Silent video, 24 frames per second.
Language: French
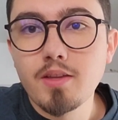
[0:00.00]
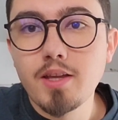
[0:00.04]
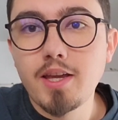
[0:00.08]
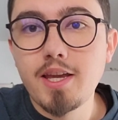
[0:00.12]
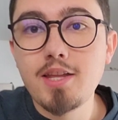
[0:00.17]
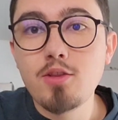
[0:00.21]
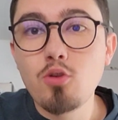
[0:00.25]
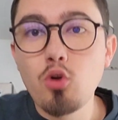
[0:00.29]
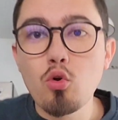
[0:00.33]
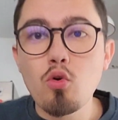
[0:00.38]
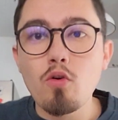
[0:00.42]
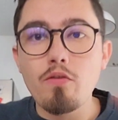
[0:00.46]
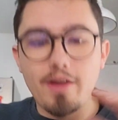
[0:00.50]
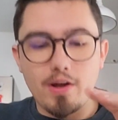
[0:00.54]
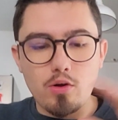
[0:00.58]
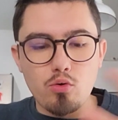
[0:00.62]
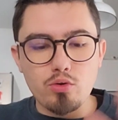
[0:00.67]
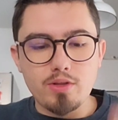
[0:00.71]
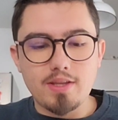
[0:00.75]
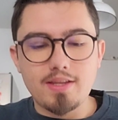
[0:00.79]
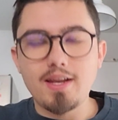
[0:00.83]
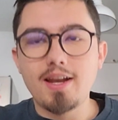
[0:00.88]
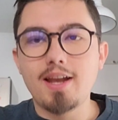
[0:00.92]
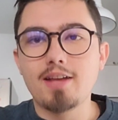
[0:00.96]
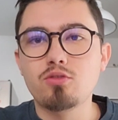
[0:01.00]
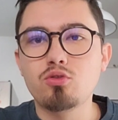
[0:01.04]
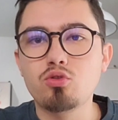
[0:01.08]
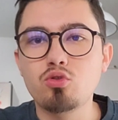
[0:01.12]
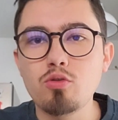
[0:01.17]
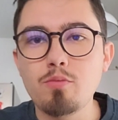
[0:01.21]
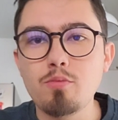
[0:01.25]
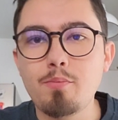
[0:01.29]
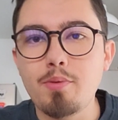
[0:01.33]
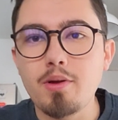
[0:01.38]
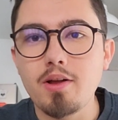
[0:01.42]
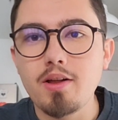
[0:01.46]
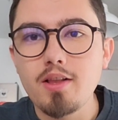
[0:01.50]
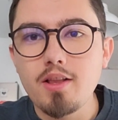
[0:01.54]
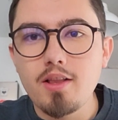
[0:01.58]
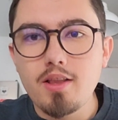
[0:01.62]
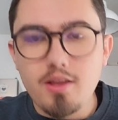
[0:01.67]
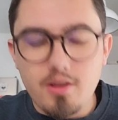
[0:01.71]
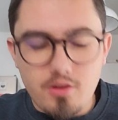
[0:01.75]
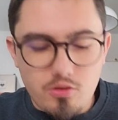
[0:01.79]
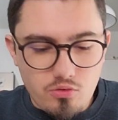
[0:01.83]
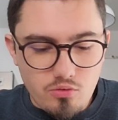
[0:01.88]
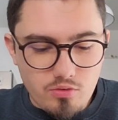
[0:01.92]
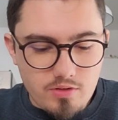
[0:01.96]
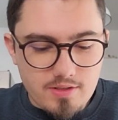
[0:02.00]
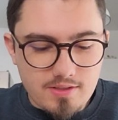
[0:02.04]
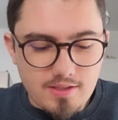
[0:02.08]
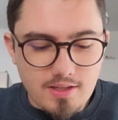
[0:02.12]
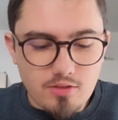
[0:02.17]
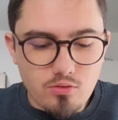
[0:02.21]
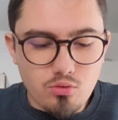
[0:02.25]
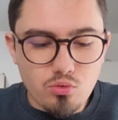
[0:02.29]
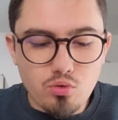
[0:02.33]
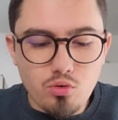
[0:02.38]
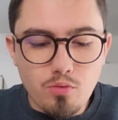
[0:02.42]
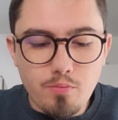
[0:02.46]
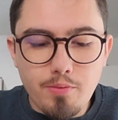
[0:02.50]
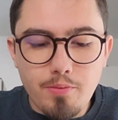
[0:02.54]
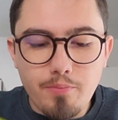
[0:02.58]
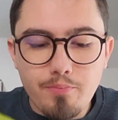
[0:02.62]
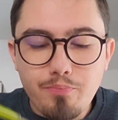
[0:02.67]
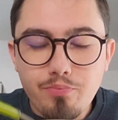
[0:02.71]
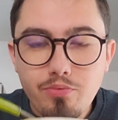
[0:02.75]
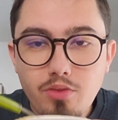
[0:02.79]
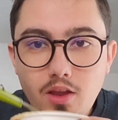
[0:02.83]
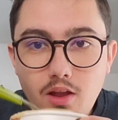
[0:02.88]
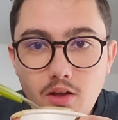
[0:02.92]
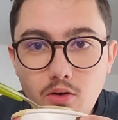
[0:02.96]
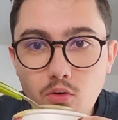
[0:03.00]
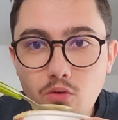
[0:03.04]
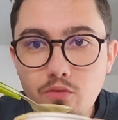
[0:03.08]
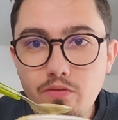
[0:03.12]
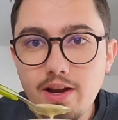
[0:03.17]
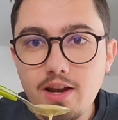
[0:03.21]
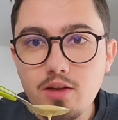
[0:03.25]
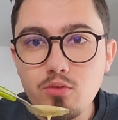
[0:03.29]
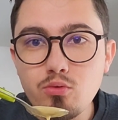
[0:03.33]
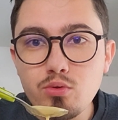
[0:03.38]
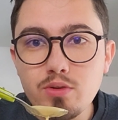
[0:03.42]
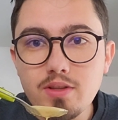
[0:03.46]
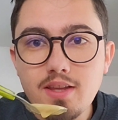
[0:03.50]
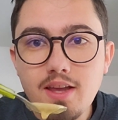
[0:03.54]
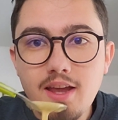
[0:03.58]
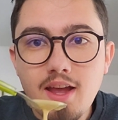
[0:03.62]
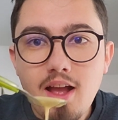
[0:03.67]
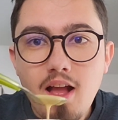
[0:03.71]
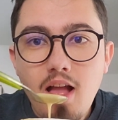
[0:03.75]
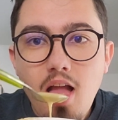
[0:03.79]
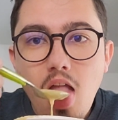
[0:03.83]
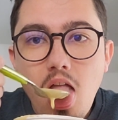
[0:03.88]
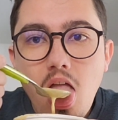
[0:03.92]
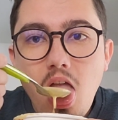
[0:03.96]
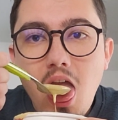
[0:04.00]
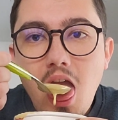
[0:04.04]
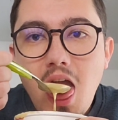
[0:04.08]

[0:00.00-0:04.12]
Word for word: Et donc on va goûter la soupe donc cette soupe, on va la goûter.